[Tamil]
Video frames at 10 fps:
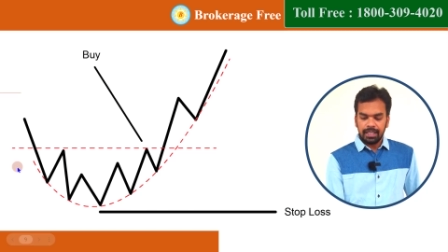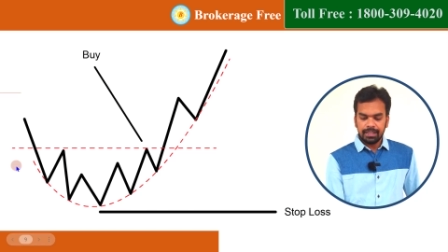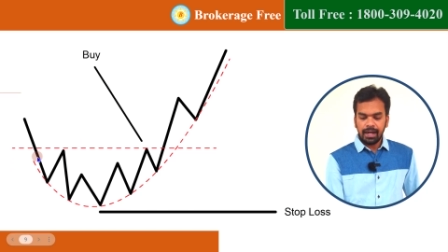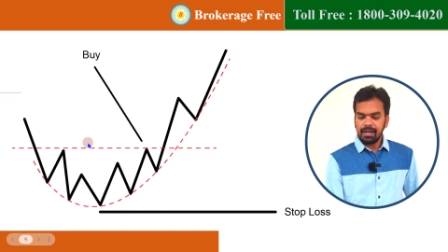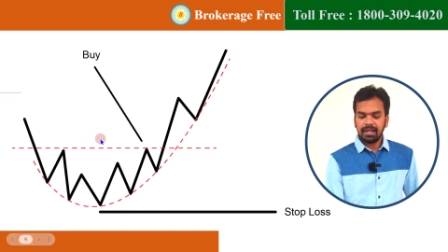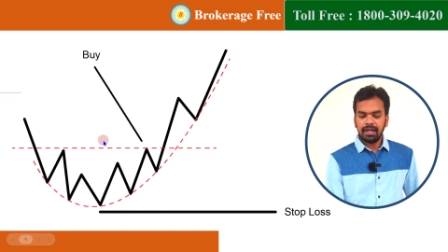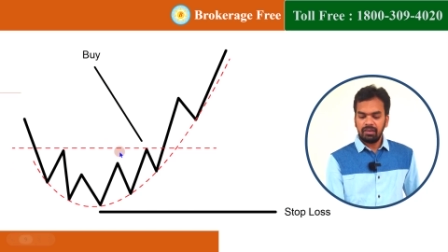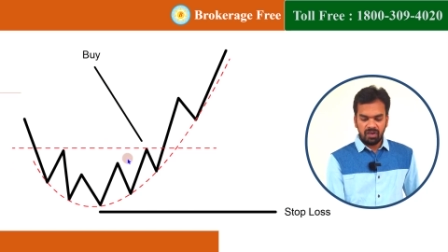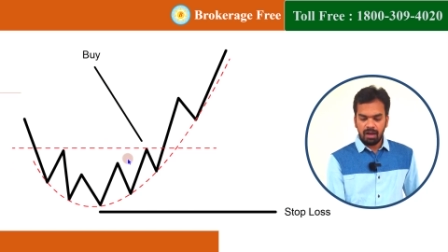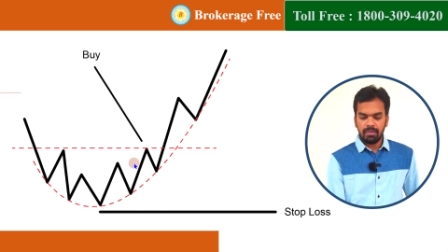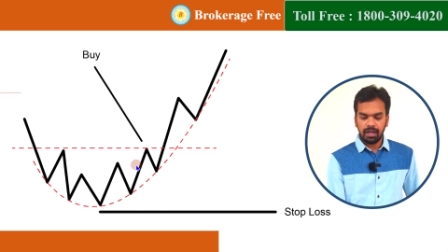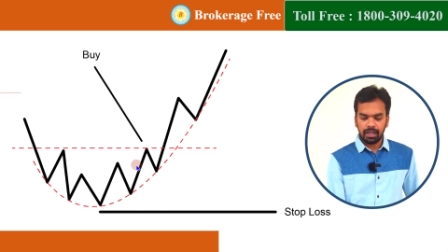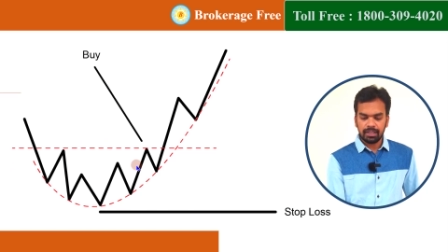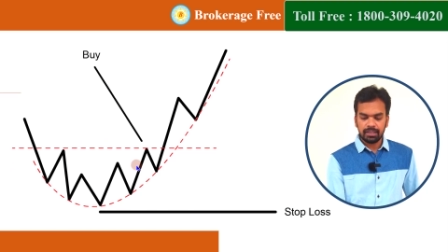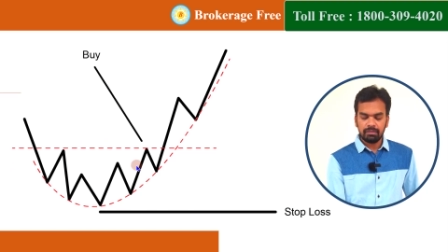இது அடிக்கடி ஃபார்ம்
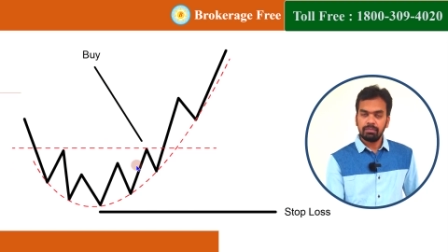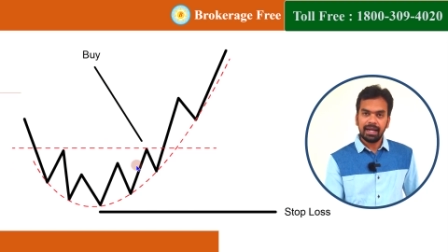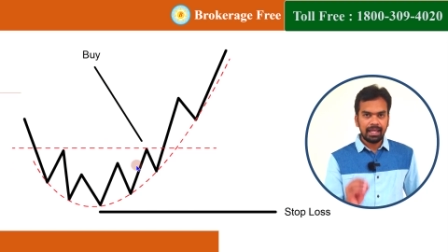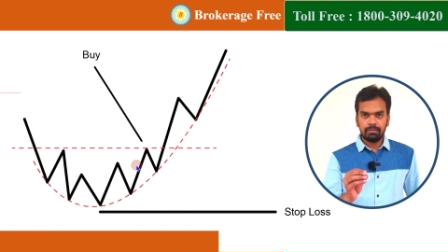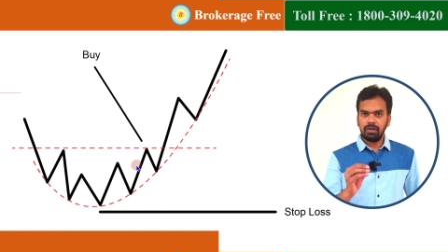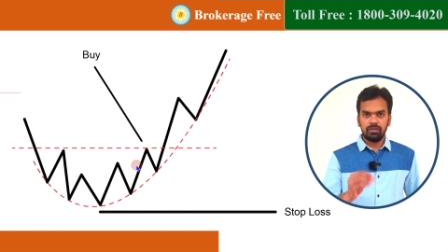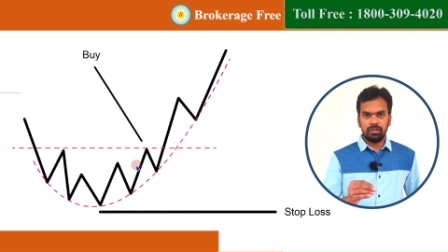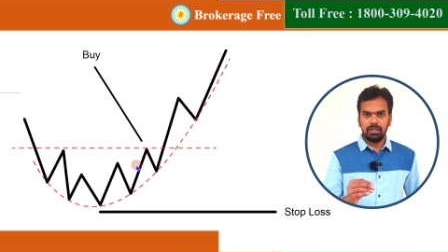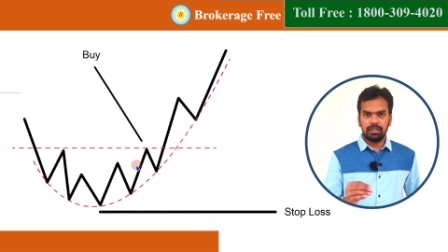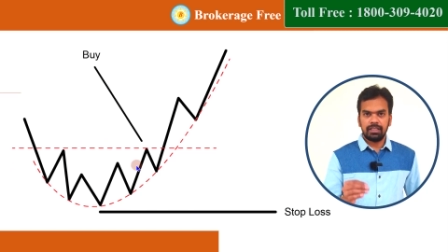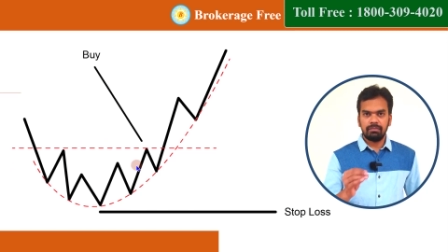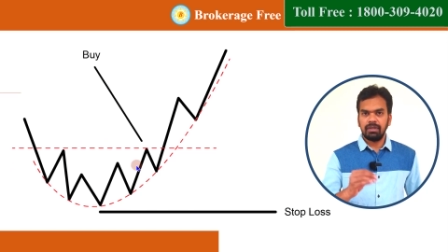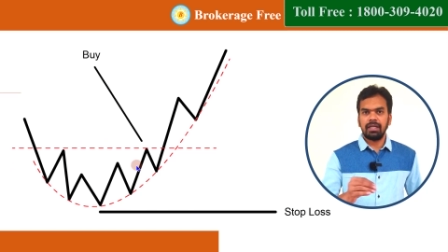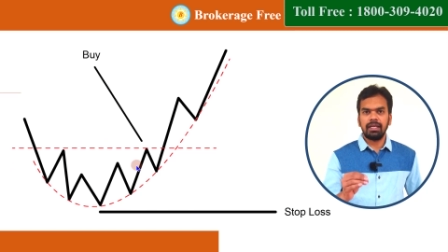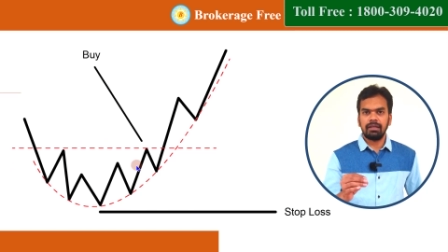ஆகாது மீடியமாக வந்து இந்த
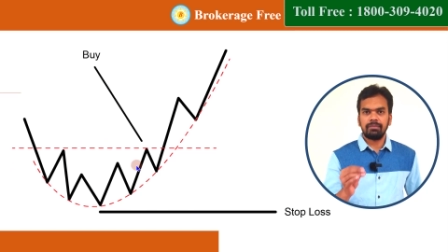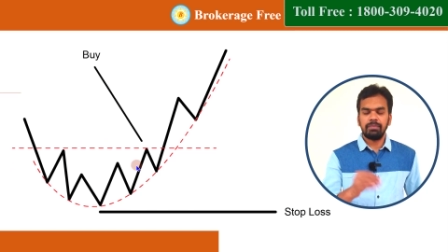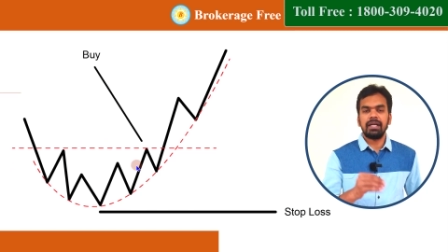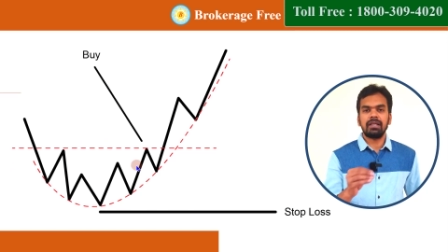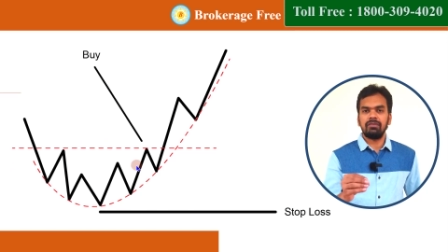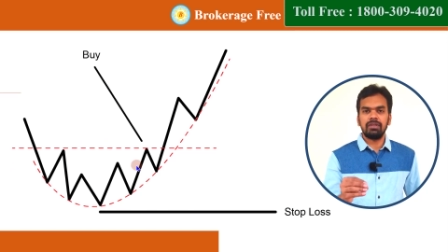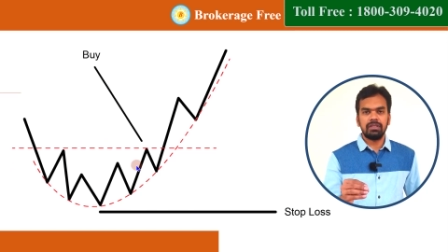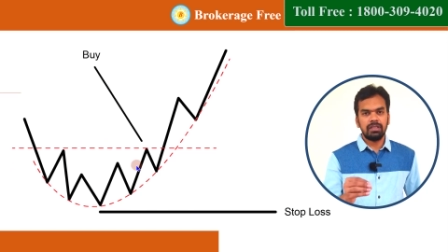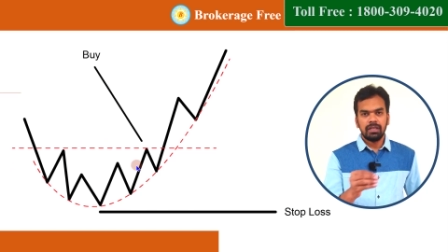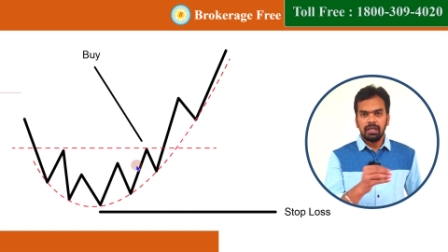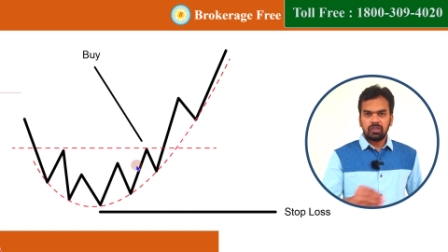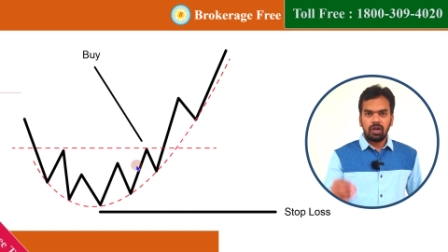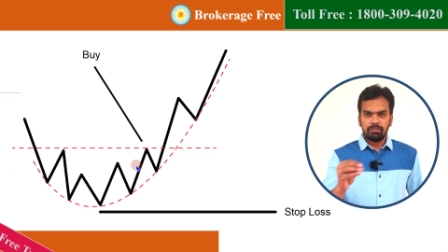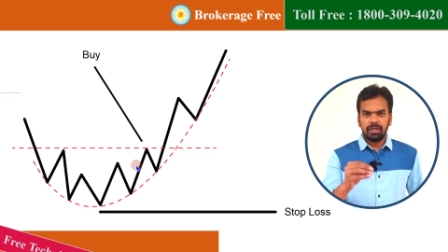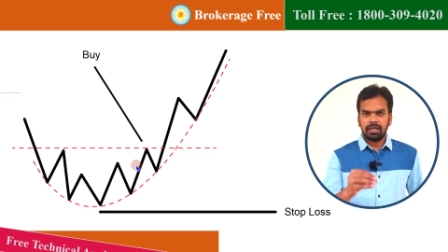மாதிரி பேட்டர்ன் வந்து
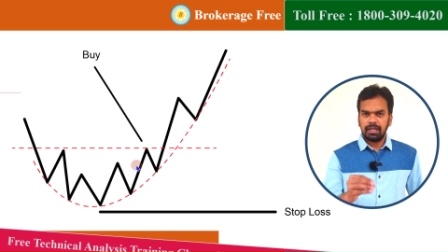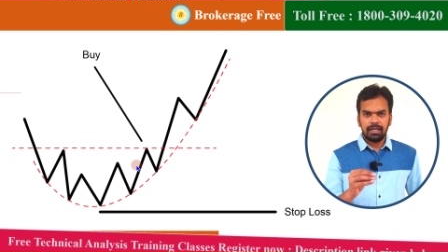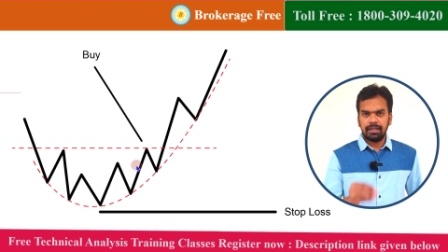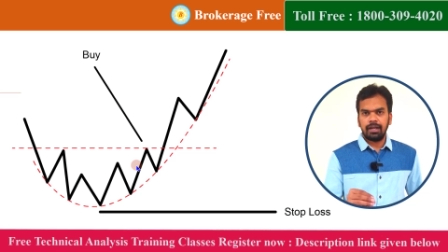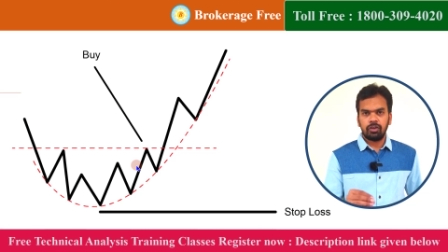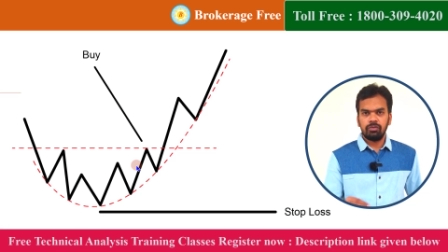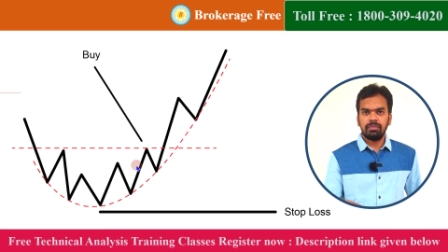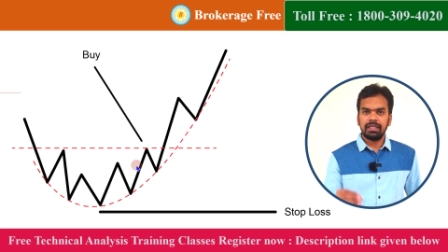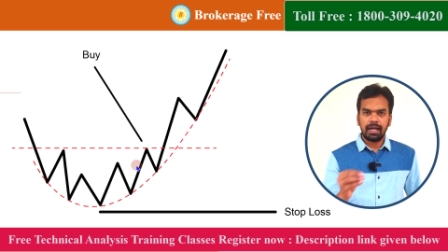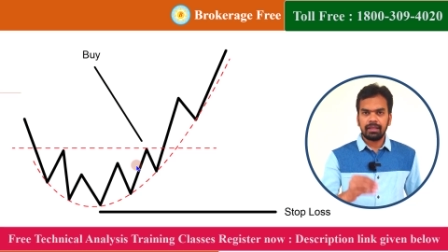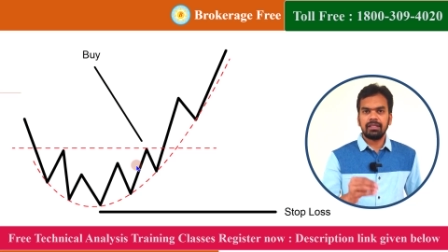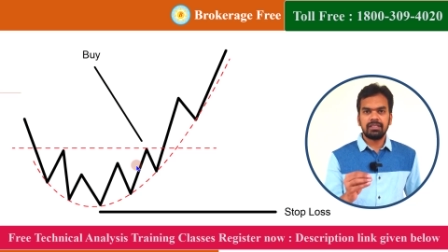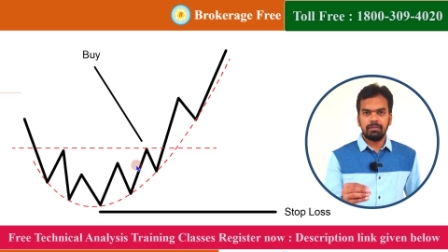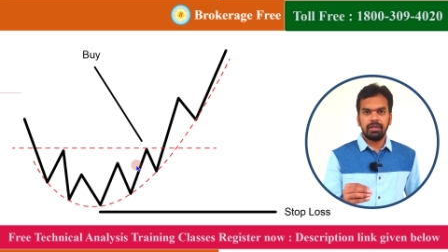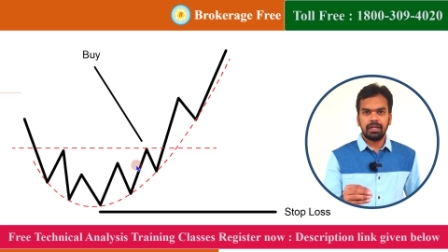ஸ்டாக் மார்க்கெட்டில் நடக்கும் அது
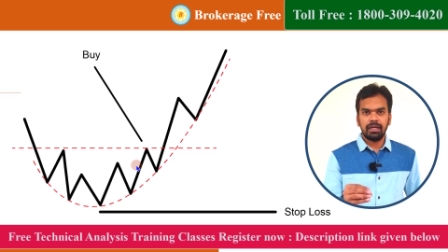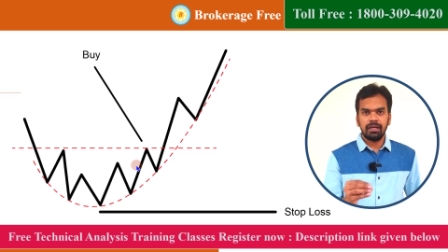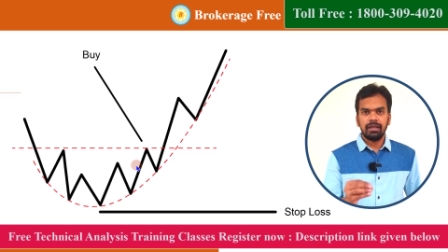நடந்துச்சு அப்படின்னா